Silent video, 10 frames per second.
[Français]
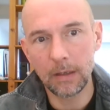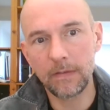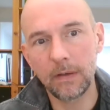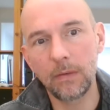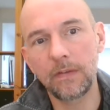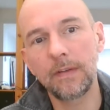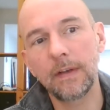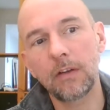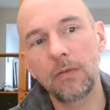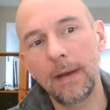c'est le
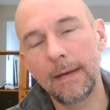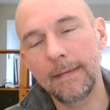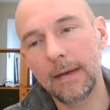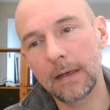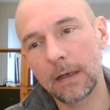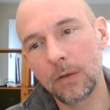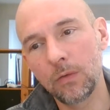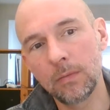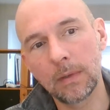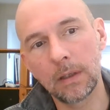site actuel
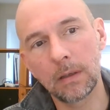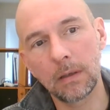d'Airanoum,